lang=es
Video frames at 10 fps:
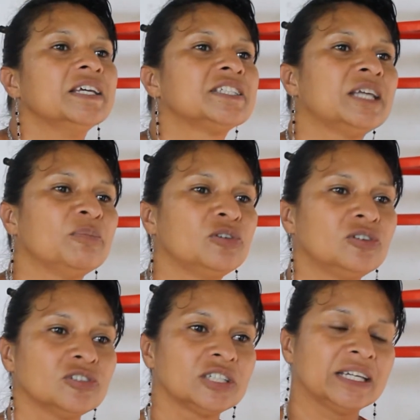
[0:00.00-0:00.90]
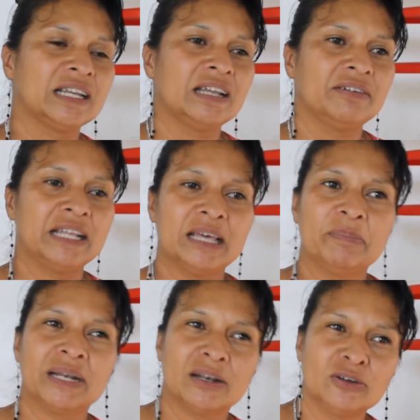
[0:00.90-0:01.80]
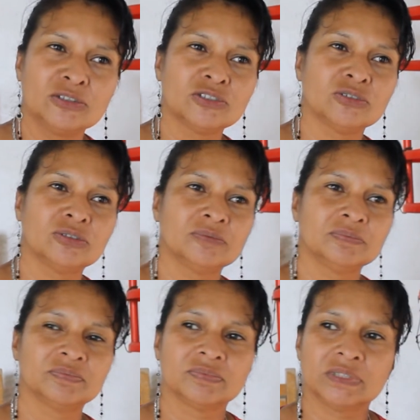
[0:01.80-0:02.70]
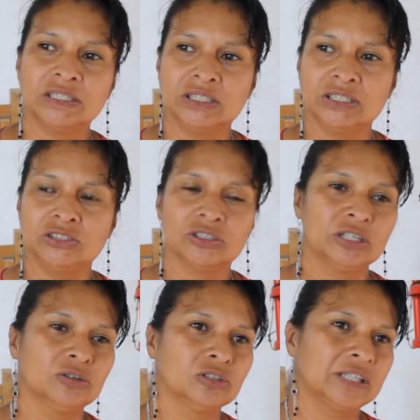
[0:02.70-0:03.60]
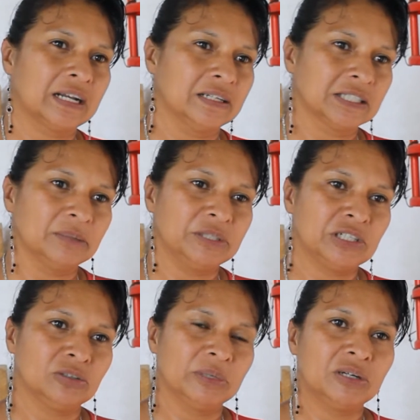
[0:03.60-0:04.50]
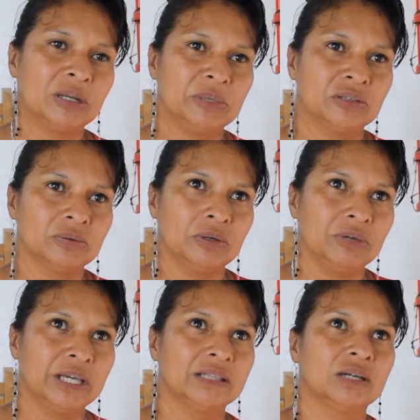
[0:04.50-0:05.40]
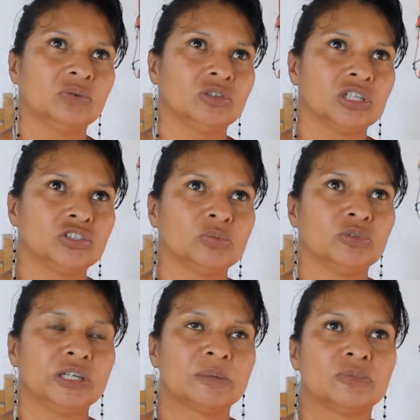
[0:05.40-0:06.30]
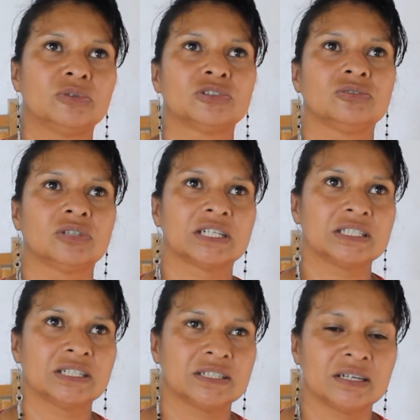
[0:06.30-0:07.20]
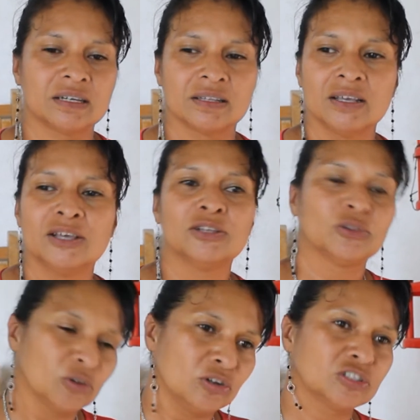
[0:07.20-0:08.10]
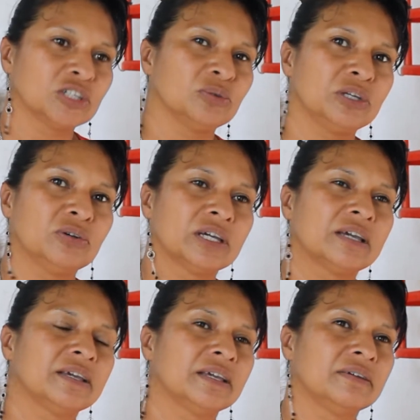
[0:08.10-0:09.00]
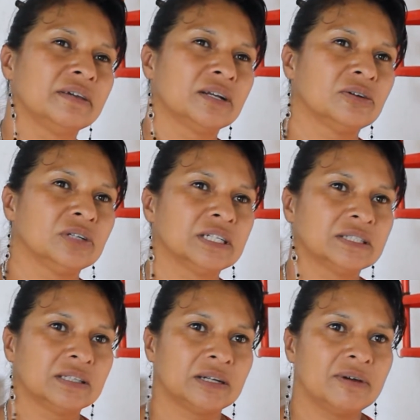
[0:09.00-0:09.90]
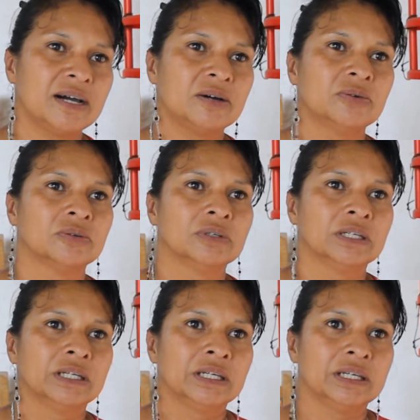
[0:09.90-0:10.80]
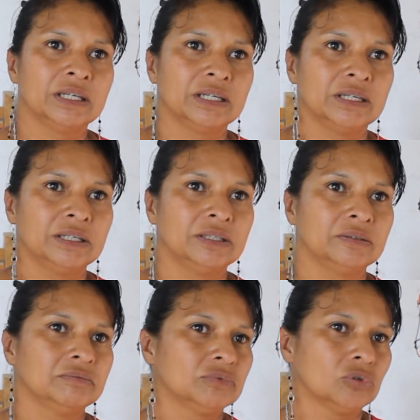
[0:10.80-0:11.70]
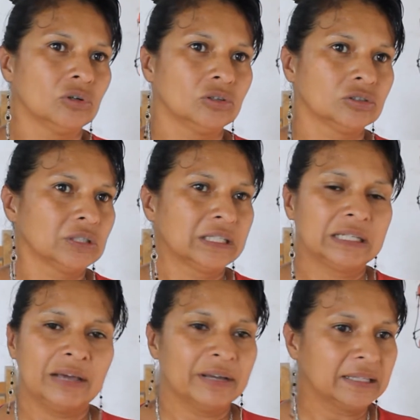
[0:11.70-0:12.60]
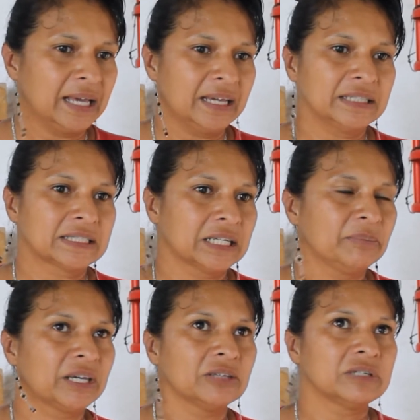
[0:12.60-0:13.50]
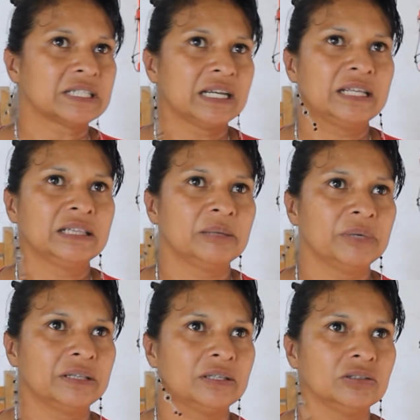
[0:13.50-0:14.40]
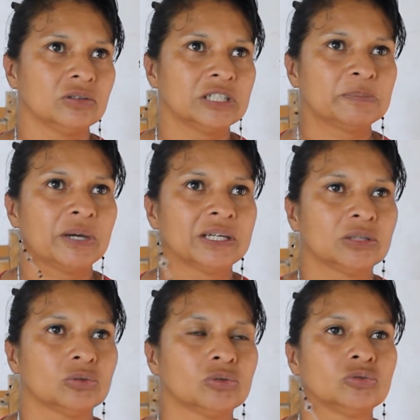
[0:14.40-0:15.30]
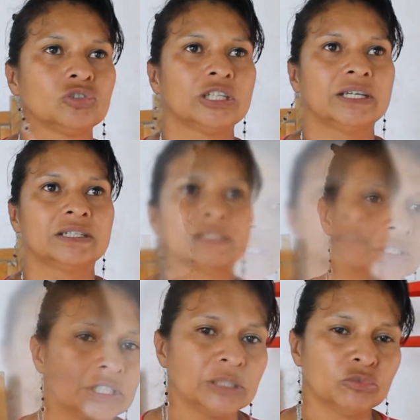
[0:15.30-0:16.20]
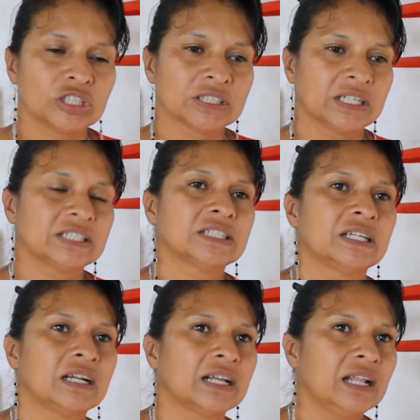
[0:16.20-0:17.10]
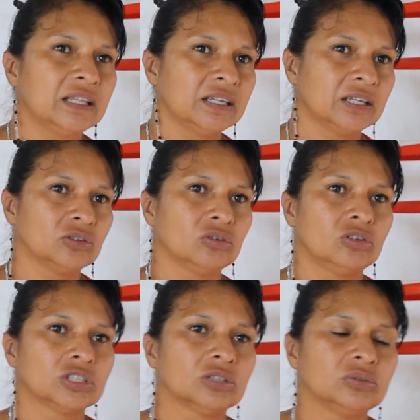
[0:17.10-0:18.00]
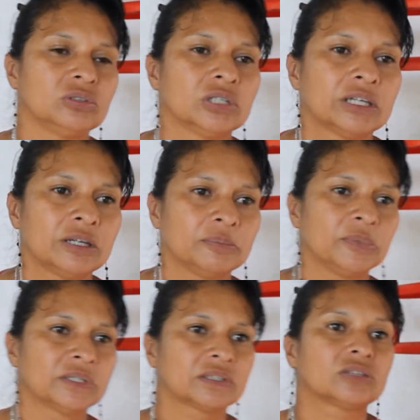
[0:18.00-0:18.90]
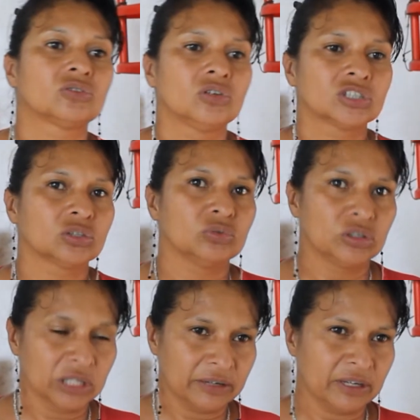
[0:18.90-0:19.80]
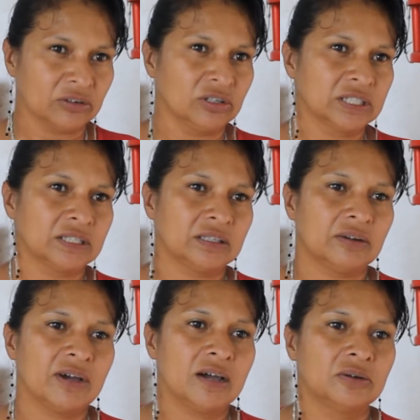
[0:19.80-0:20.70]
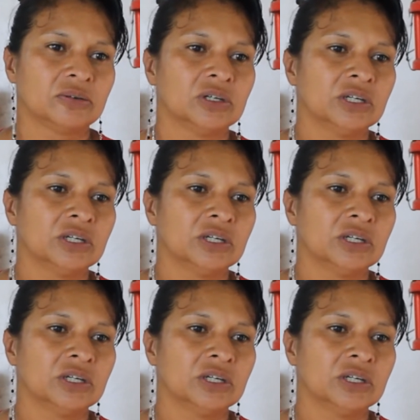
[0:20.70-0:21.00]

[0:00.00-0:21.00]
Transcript: Estamos en la vereda Peralonso y yo quiero contarles que me hicieron un mejoramiento de vivienda, un techo muy hermoso, gracias a todos los que tuvieron que ver con este trabajo. Todos, la verdad es que me quedó excelentemente. Dios les pague a todos ustedes. Sí, muchas gracias al alcalde y a todos los que tuvieron que ver, todos los que tuvieron que ver con este trabajo.